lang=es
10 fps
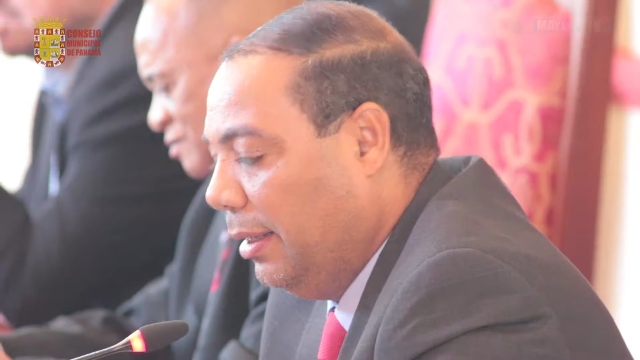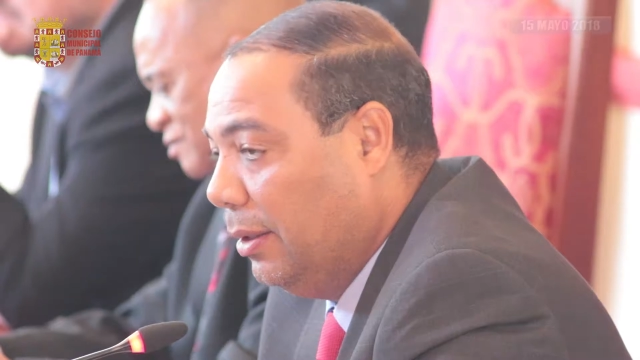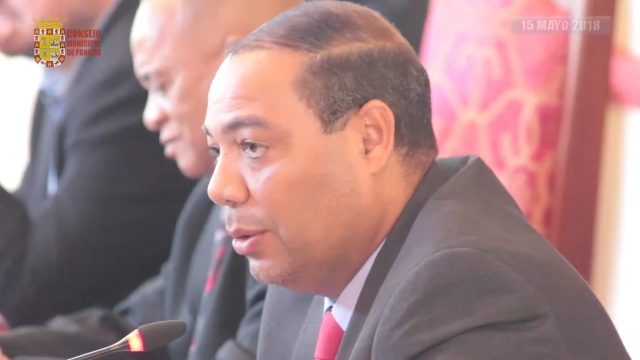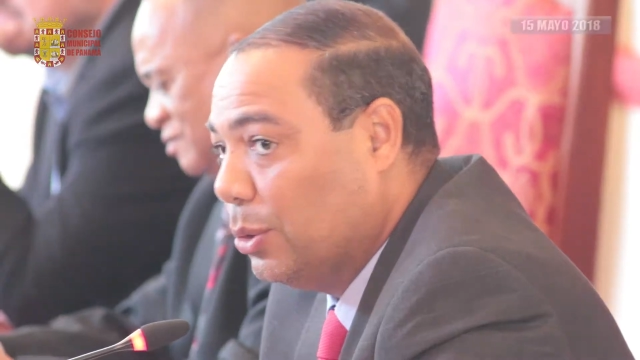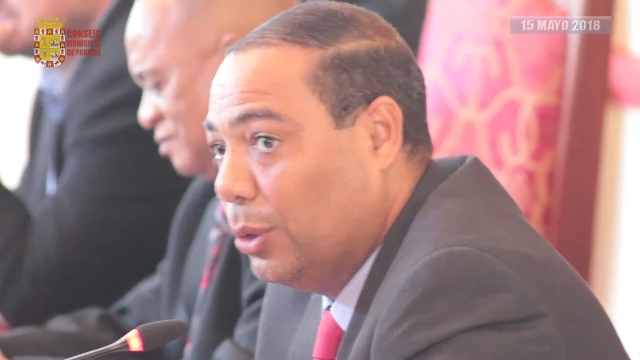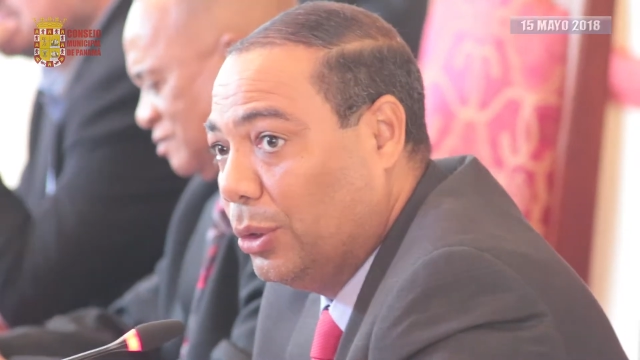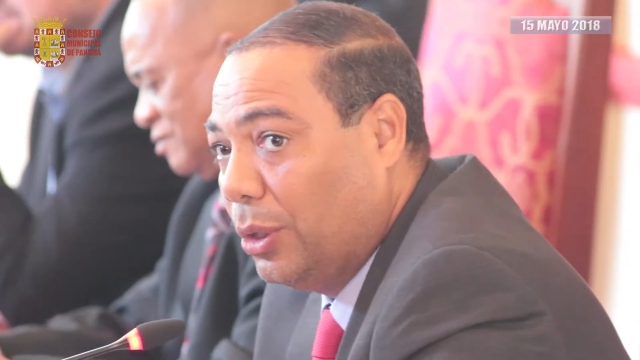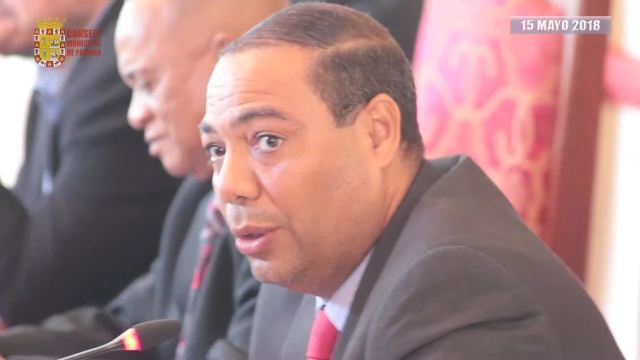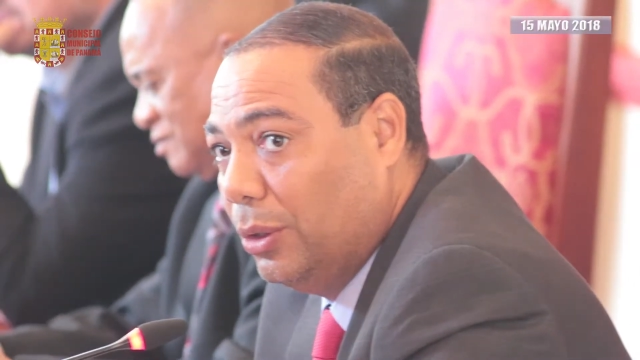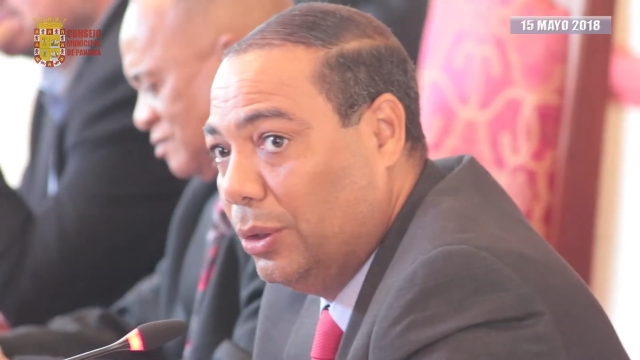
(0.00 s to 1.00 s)

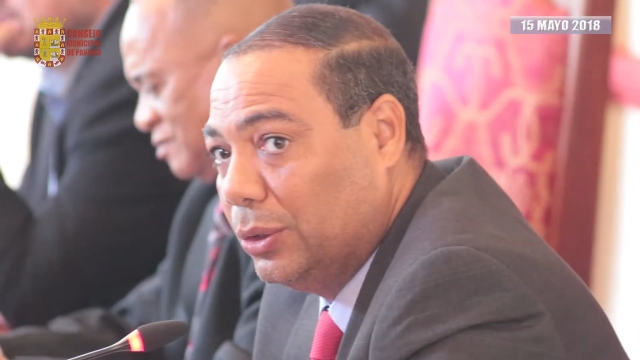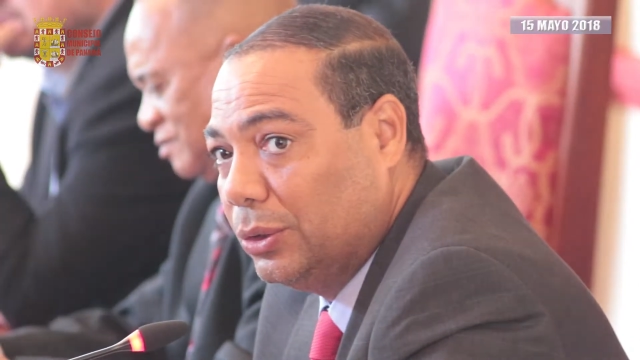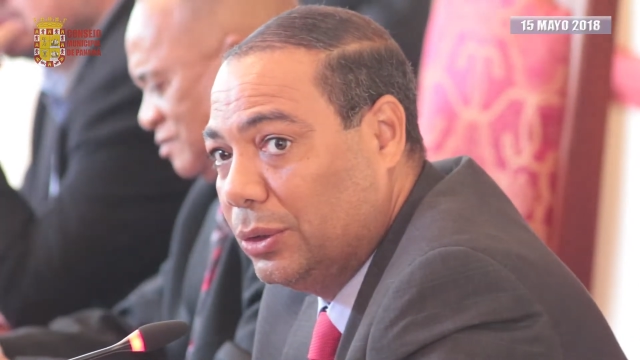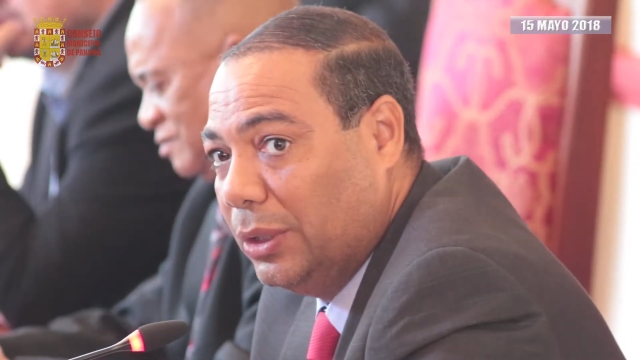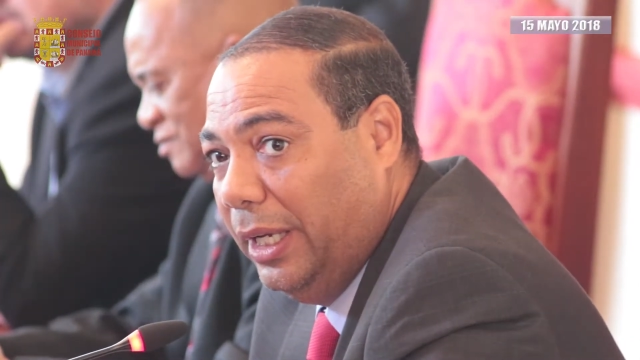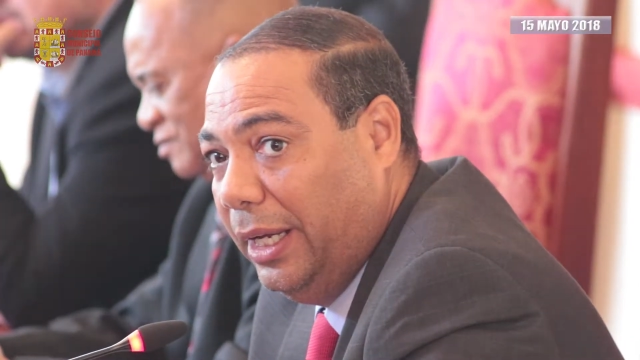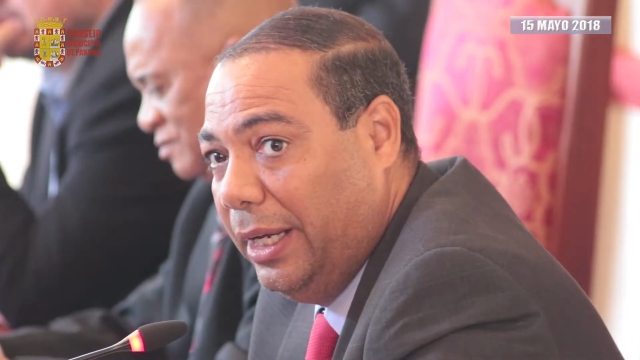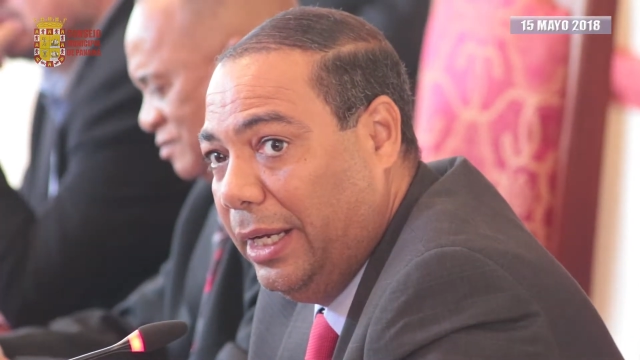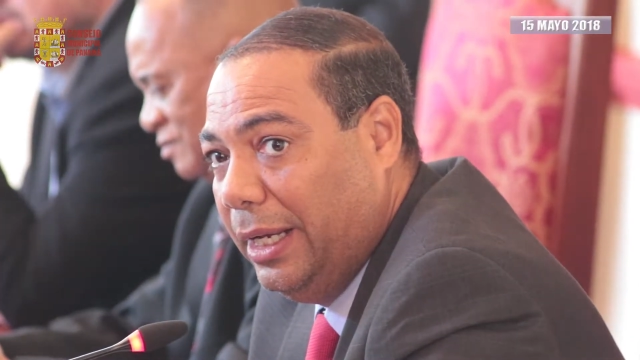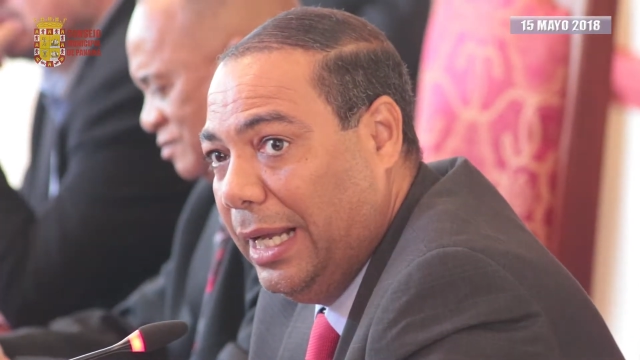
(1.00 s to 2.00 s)
nosotros
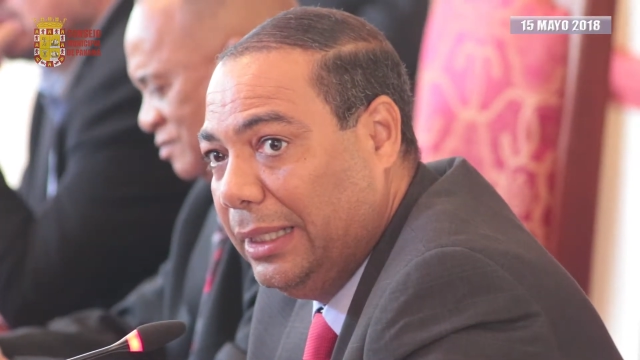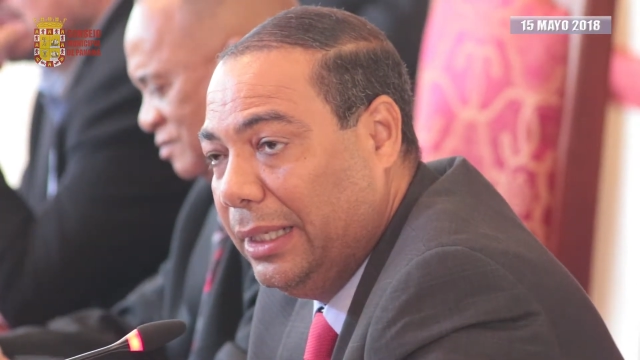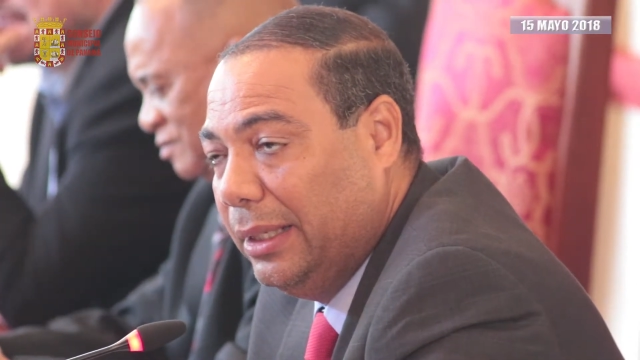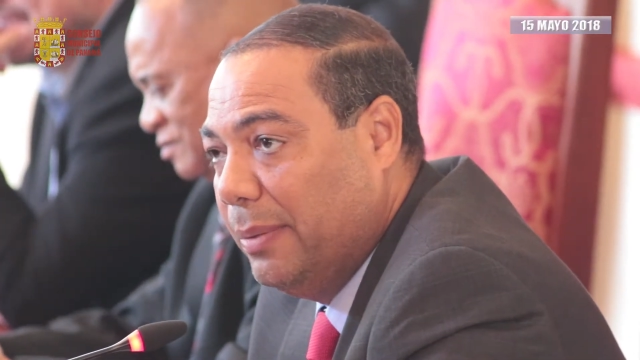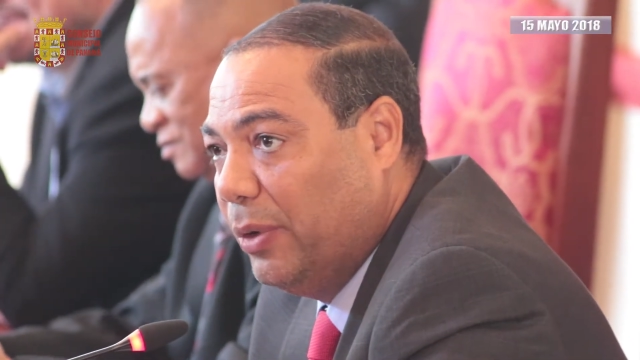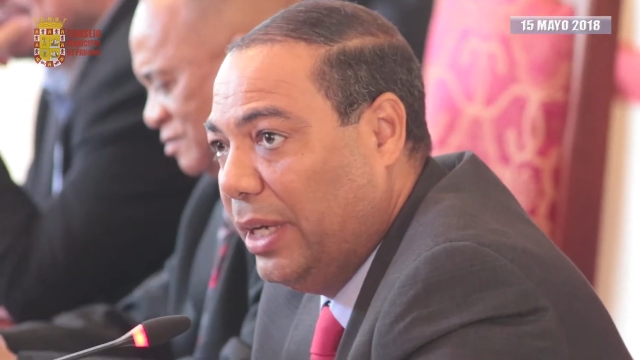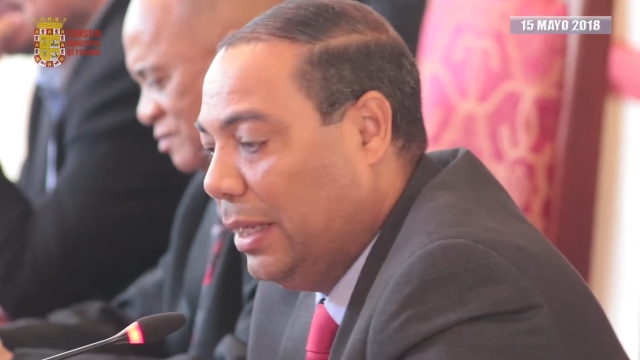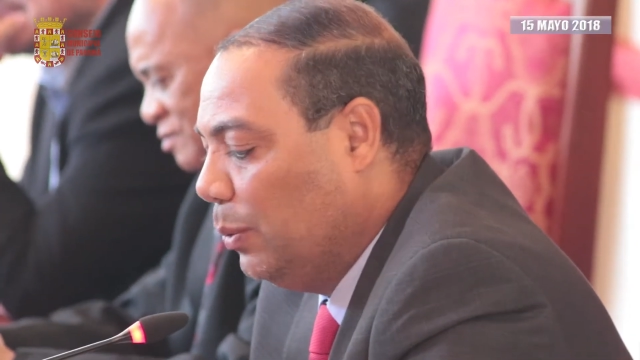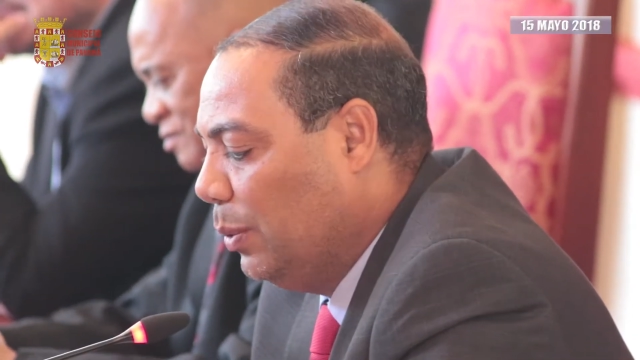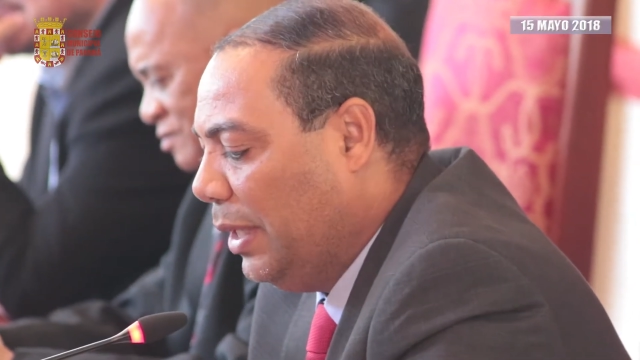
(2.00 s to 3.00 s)
eh, la atendimos en
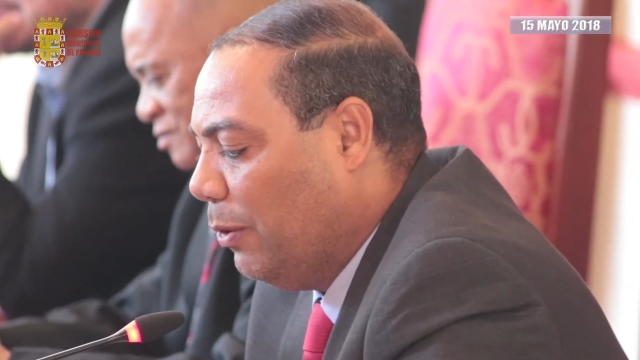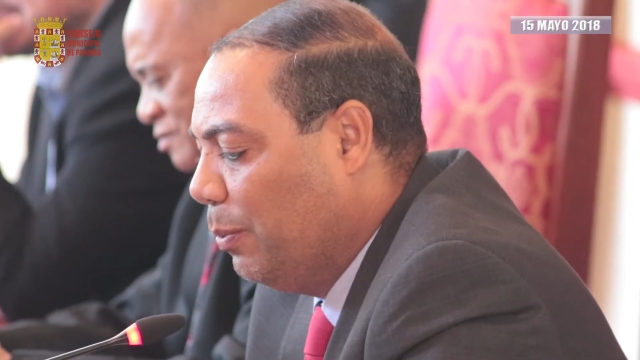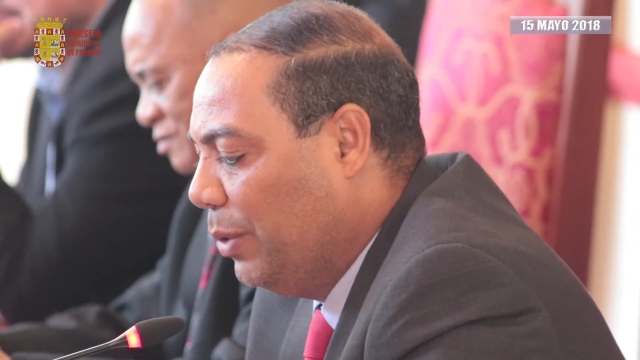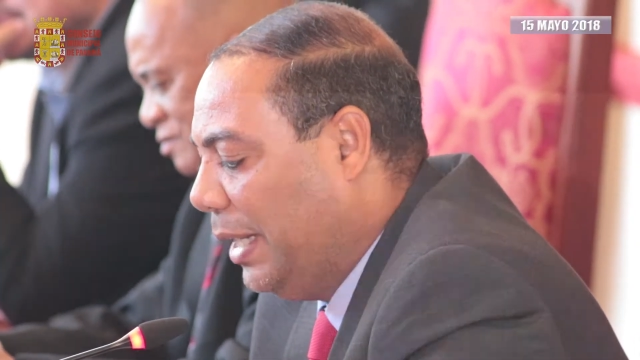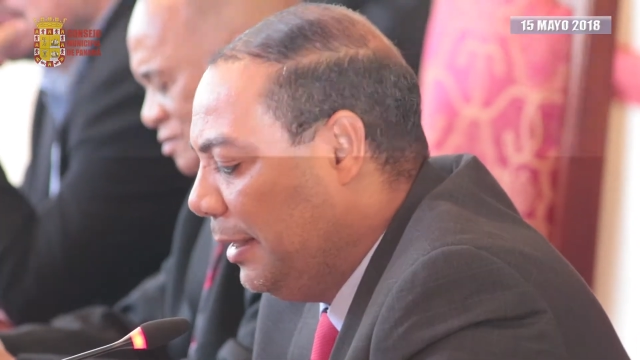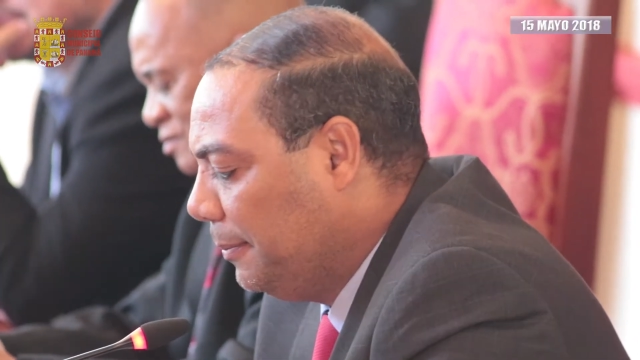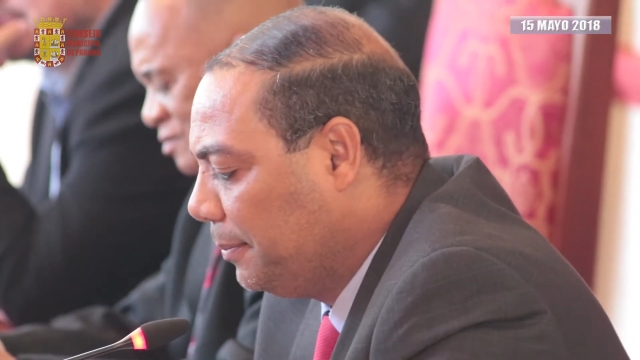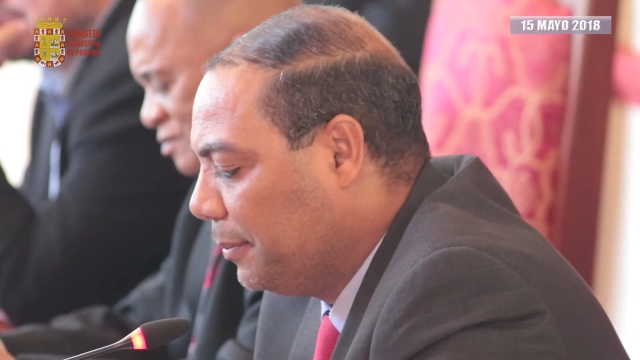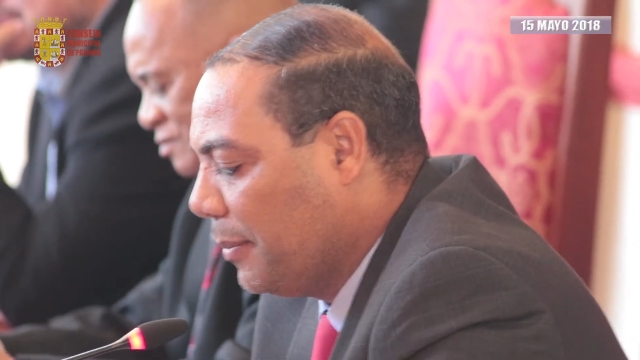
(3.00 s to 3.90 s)
la Junta Comunal